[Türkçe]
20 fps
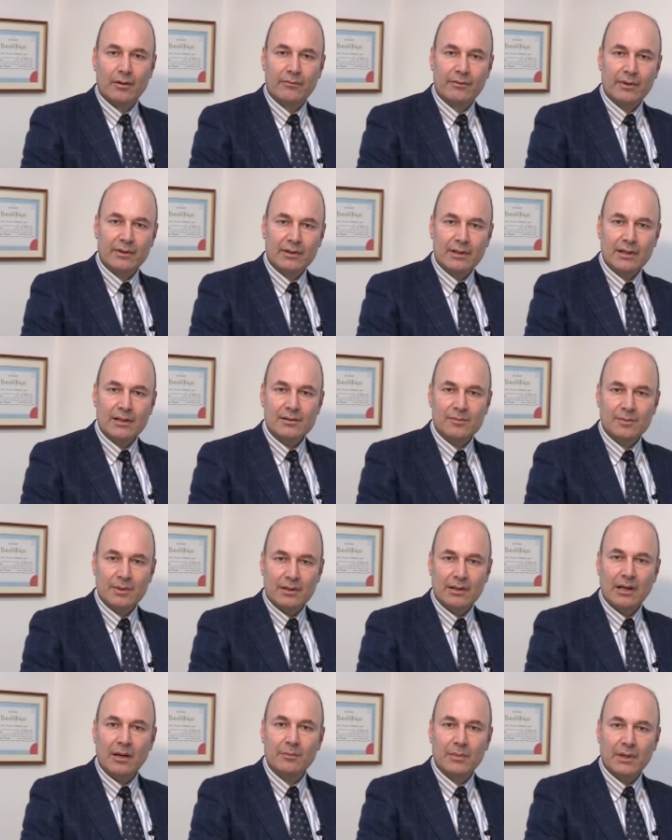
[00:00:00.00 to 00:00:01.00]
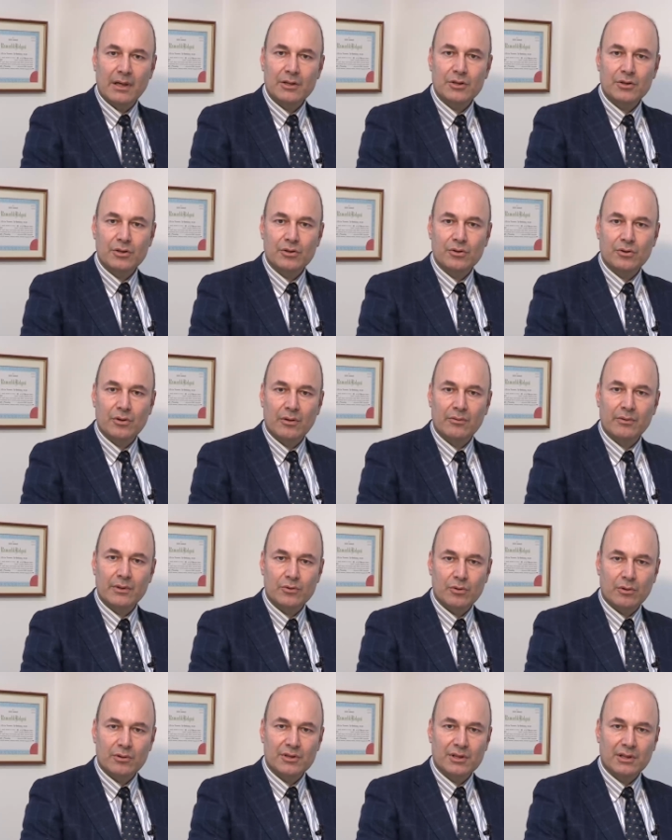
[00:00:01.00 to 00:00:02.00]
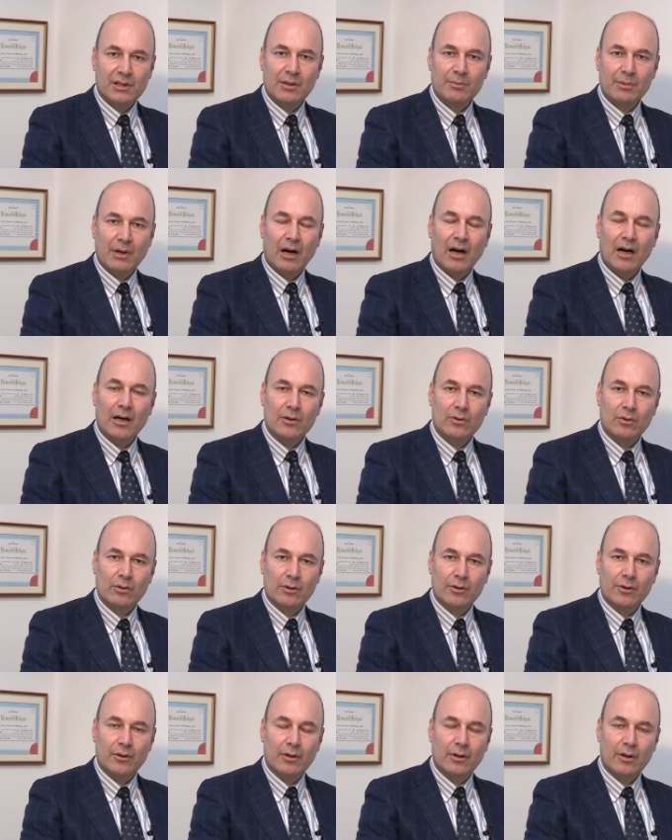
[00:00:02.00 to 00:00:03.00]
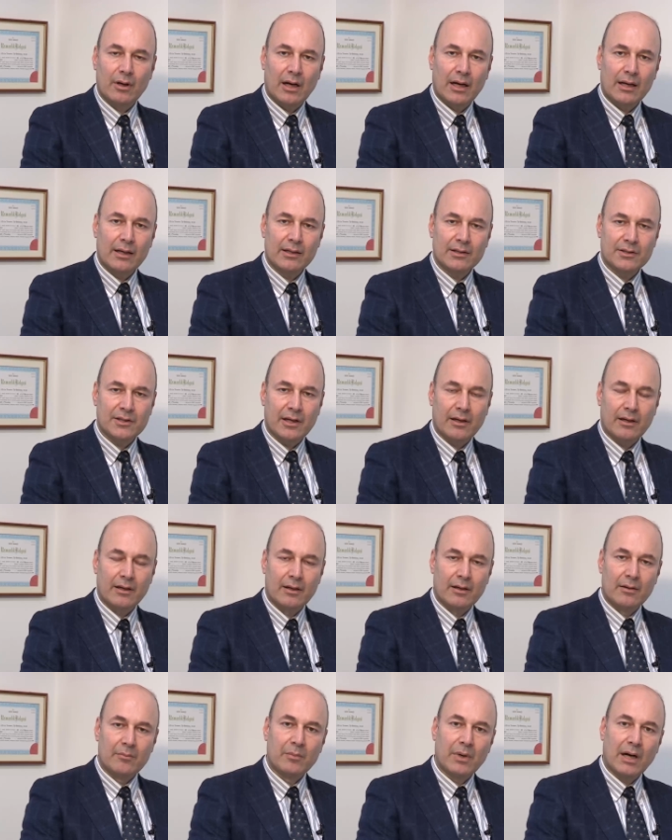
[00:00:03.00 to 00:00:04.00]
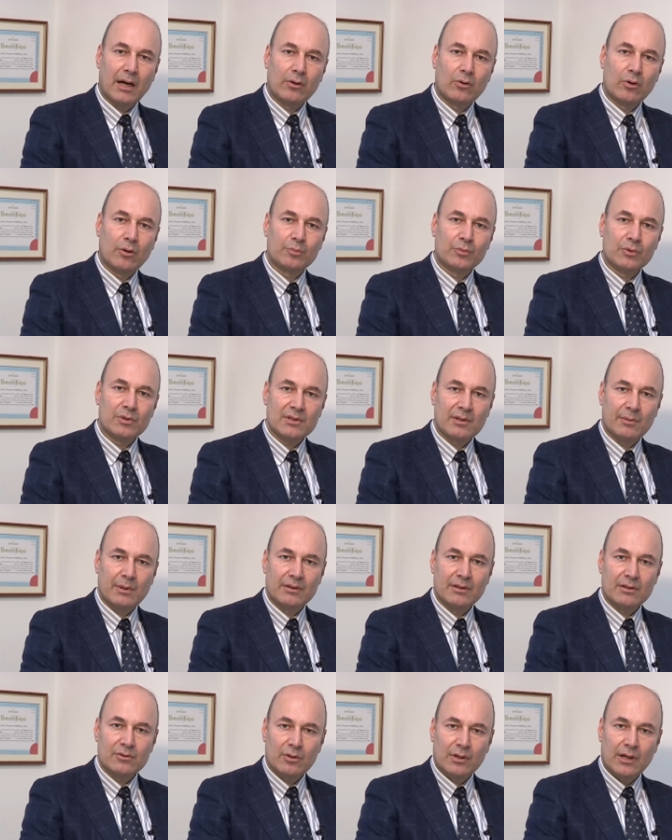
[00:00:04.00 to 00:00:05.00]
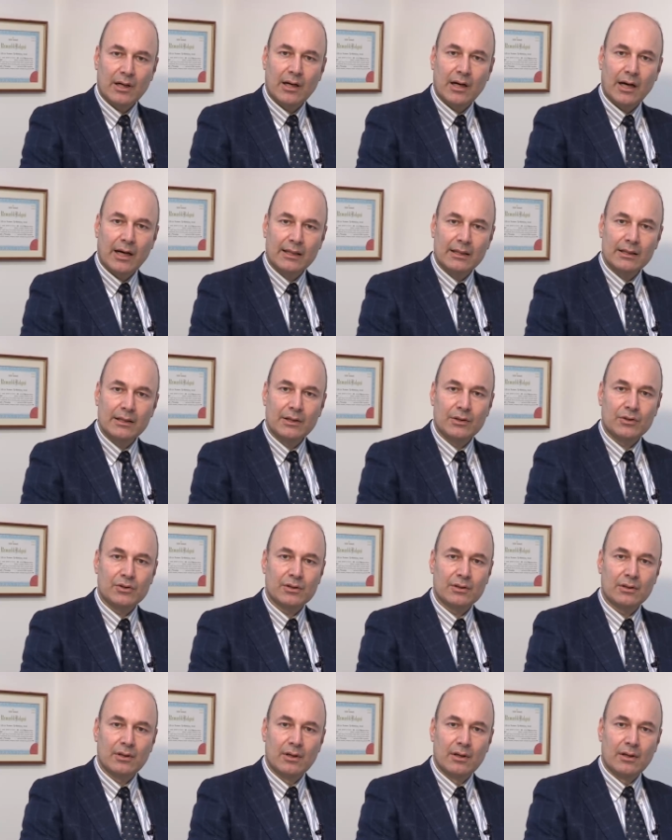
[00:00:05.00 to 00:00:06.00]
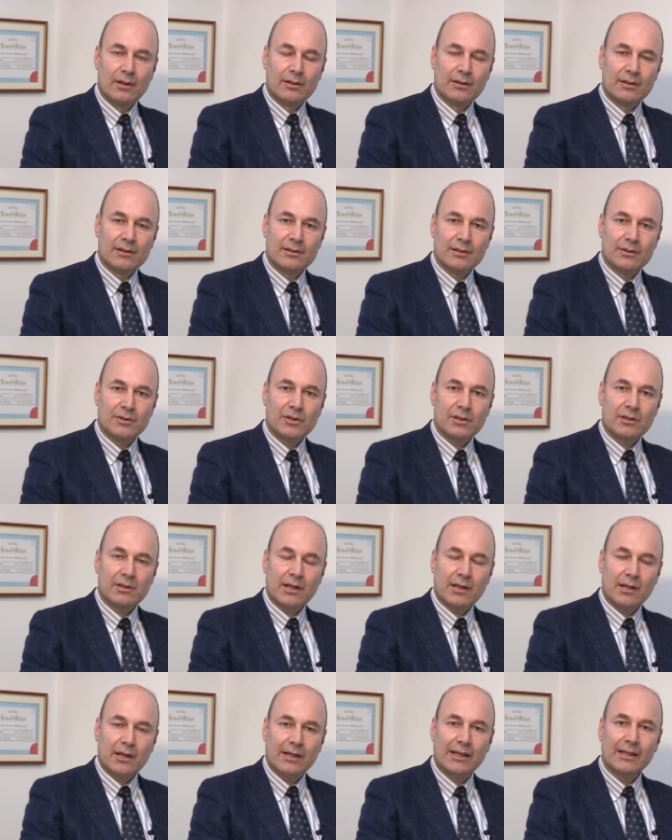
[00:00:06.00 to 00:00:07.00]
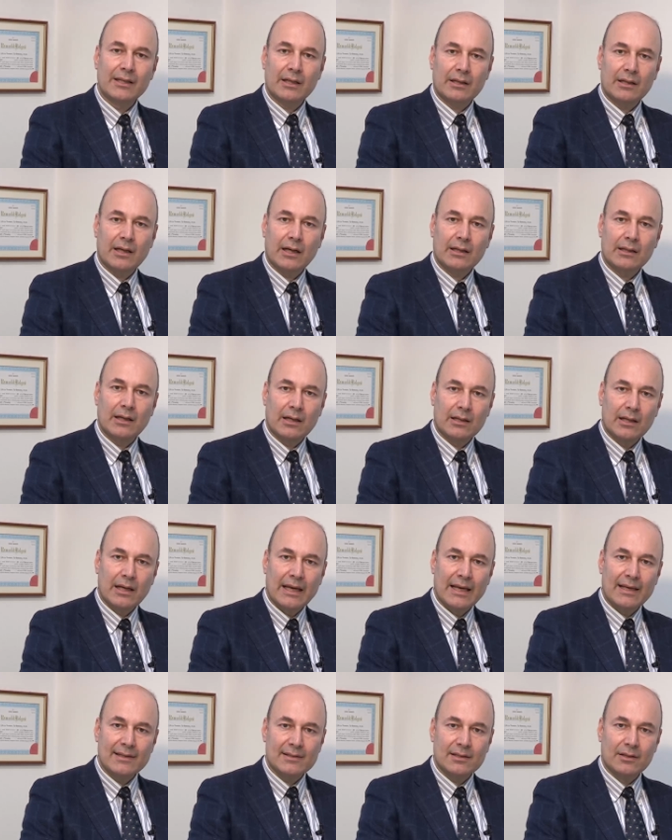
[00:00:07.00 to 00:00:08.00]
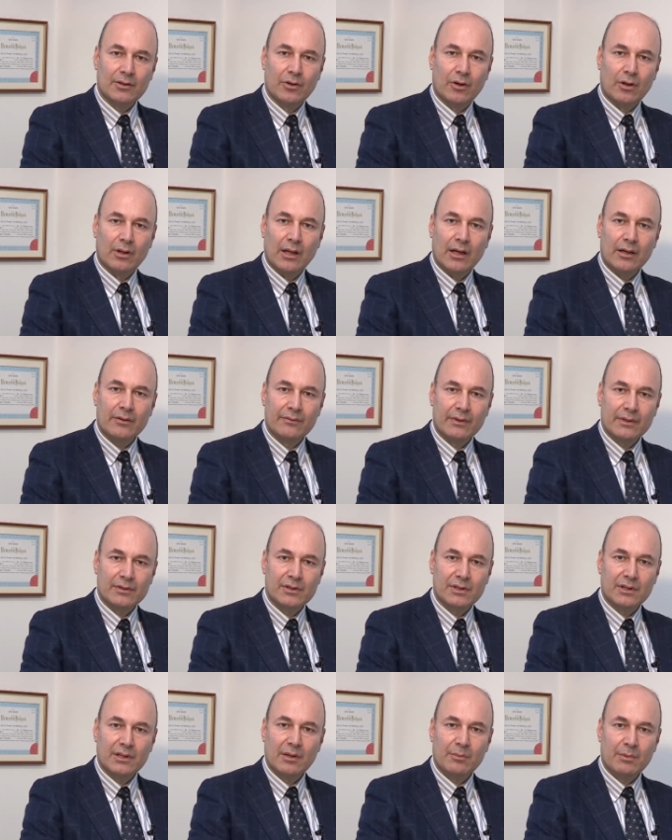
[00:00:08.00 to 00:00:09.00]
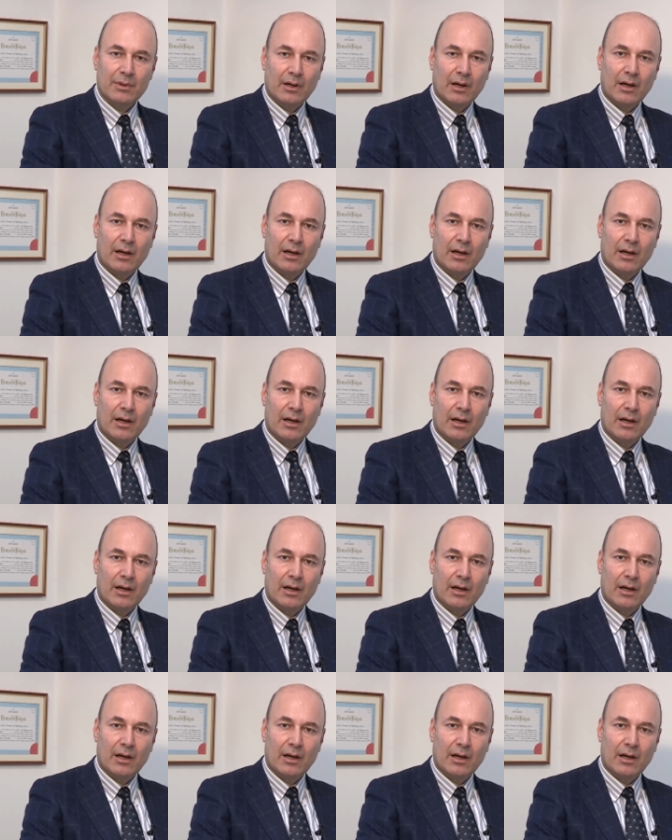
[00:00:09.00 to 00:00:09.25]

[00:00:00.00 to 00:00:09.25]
Ve diz birdenbire şişiyor ve çok ciddi bir ağrı oluyor. Ayrıca bağ koptuğu zaman diz öne kaydığı için dizin içindeki kıkırdaklar da eziliyorlar ve ciddi bir